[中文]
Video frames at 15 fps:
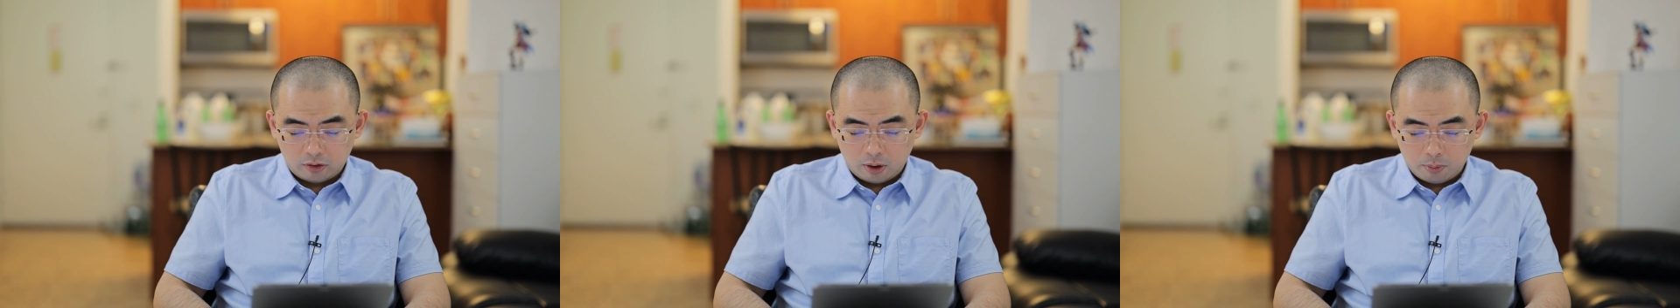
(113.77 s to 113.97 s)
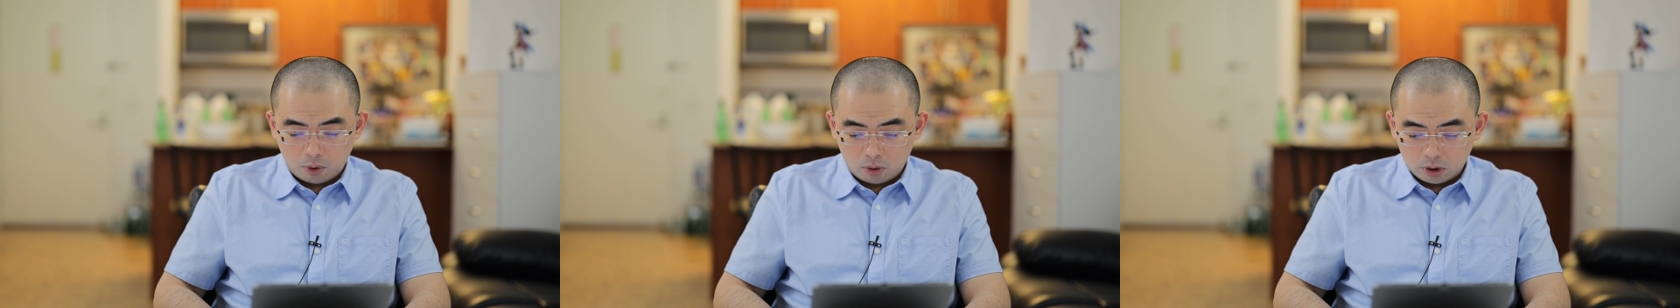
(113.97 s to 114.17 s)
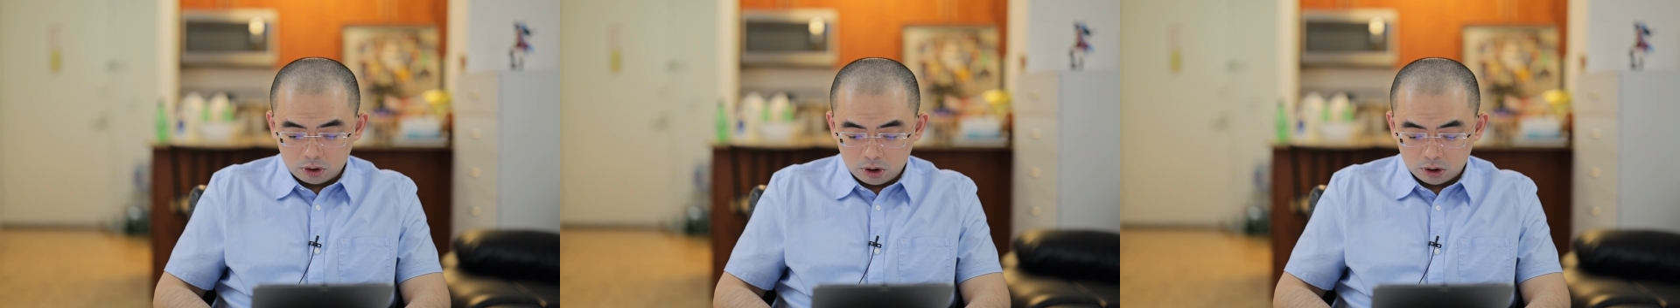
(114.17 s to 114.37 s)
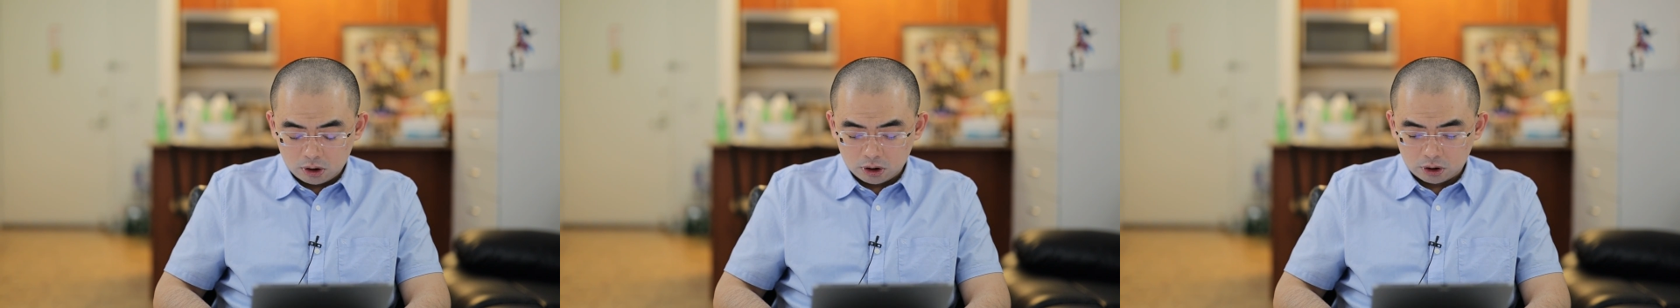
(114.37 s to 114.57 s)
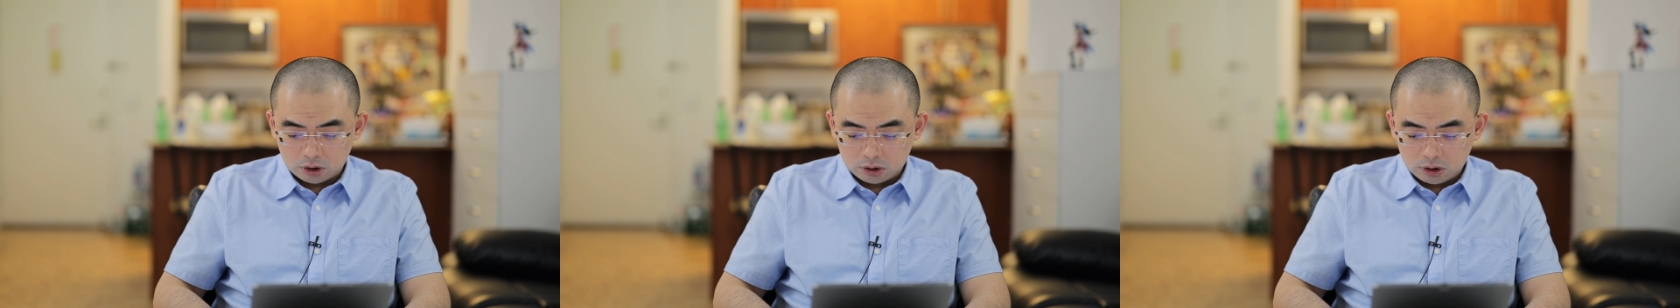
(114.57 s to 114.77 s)
在某个特
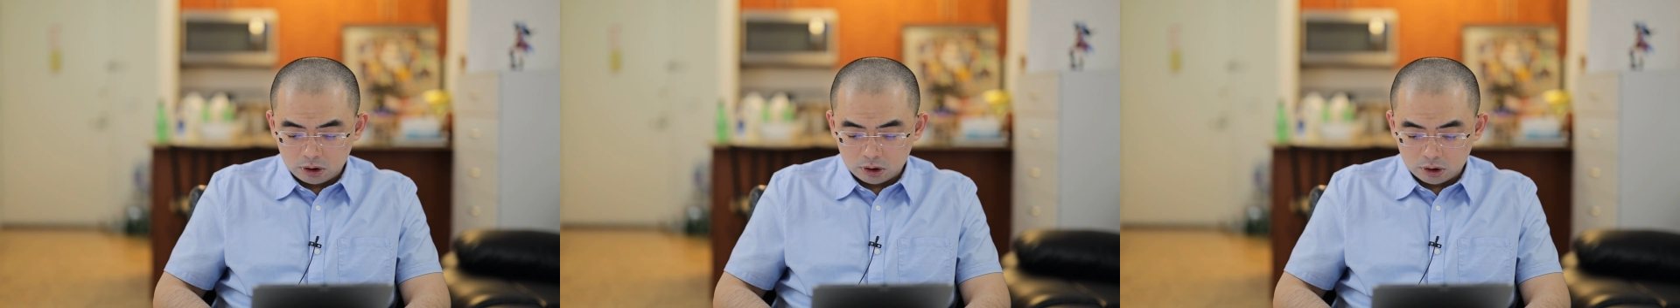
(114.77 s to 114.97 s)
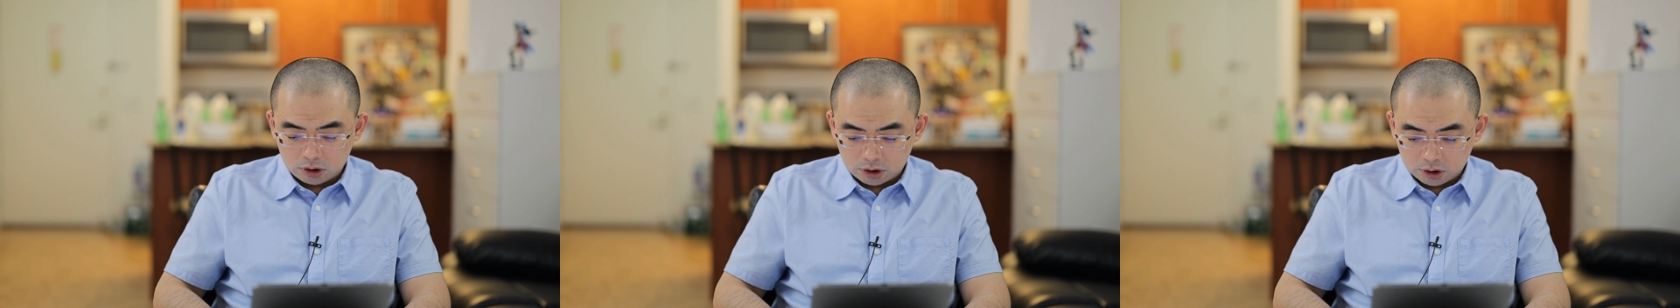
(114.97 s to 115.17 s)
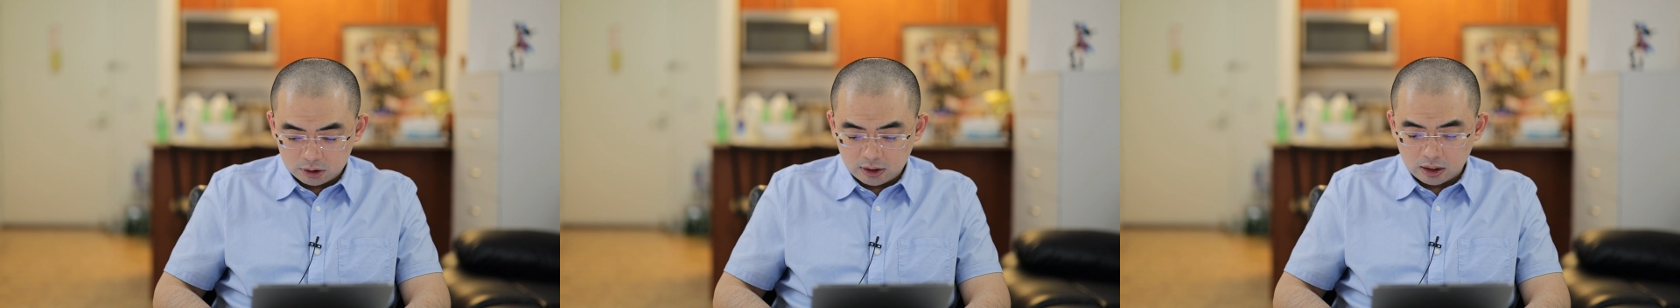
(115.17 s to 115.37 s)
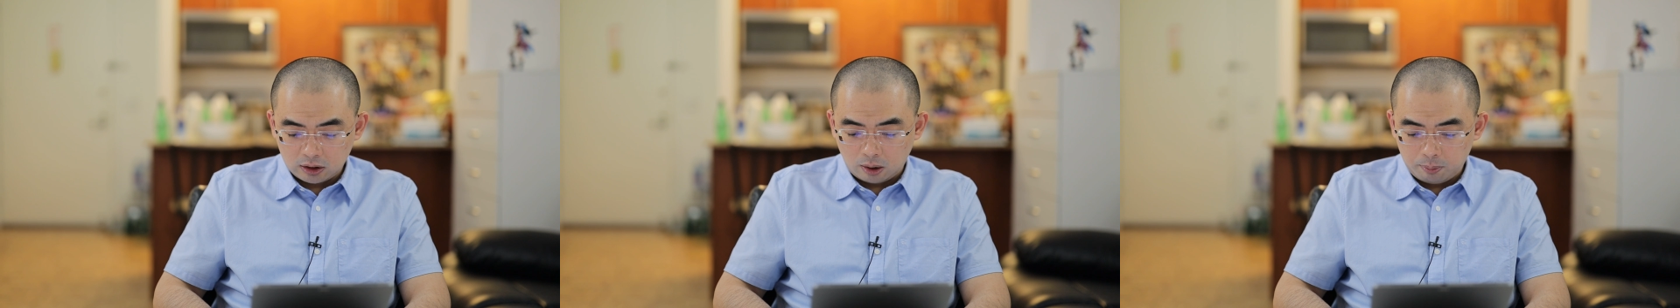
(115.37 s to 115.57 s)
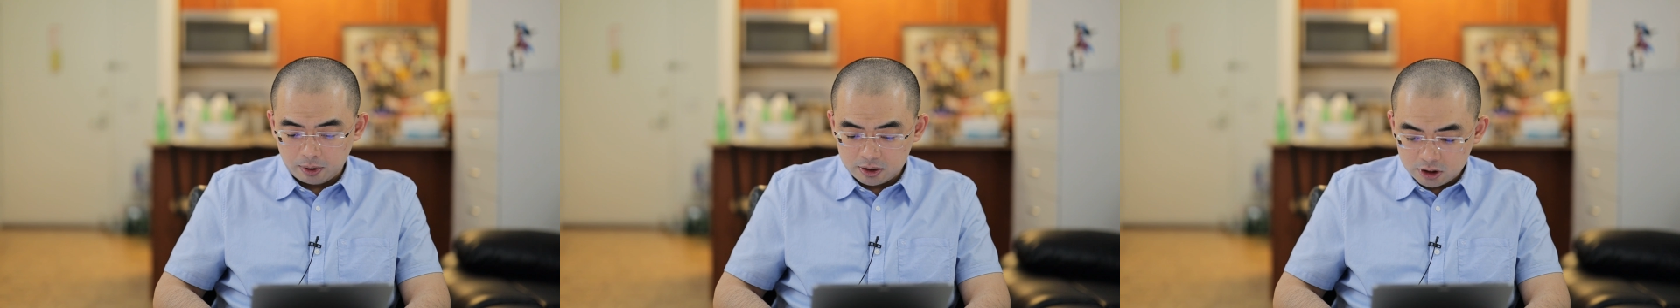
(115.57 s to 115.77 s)
定时机和时间
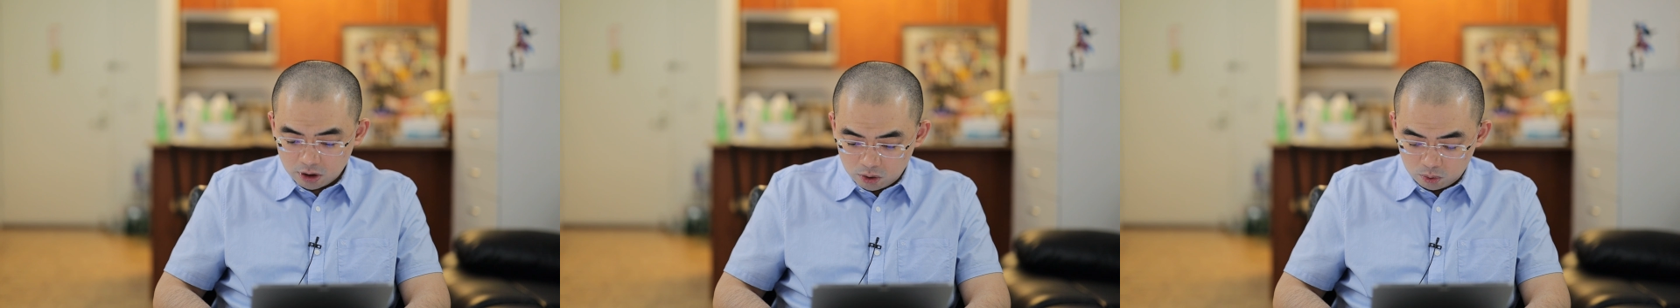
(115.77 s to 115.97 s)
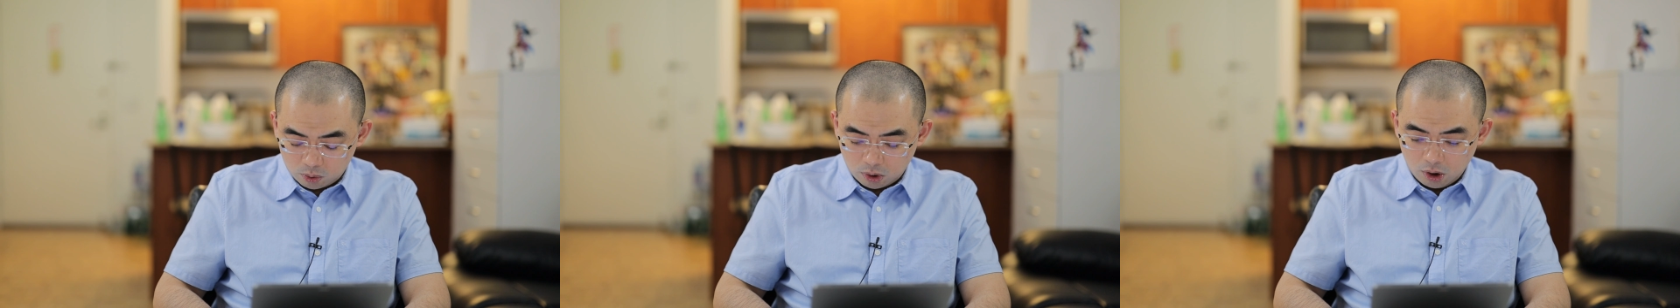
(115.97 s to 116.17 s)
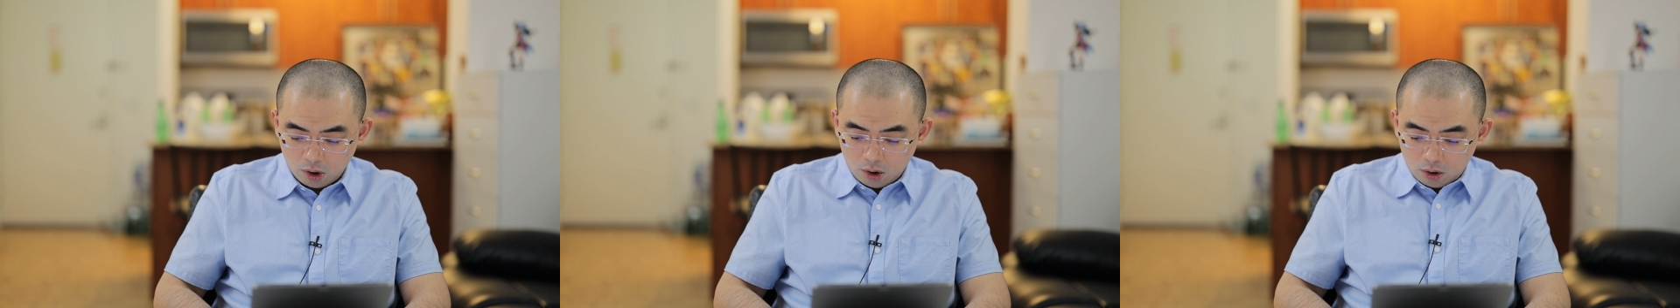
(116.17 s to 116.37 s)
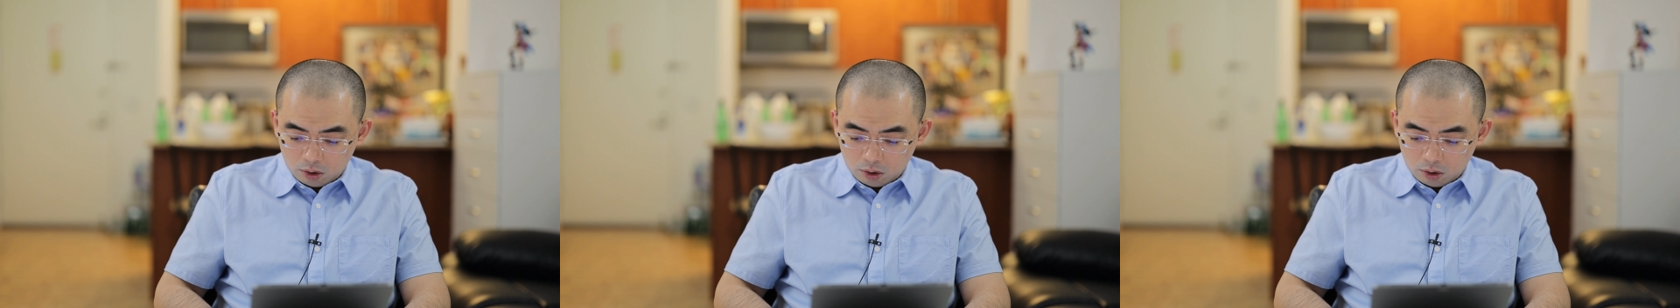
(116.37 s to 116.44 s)
呢被侵入。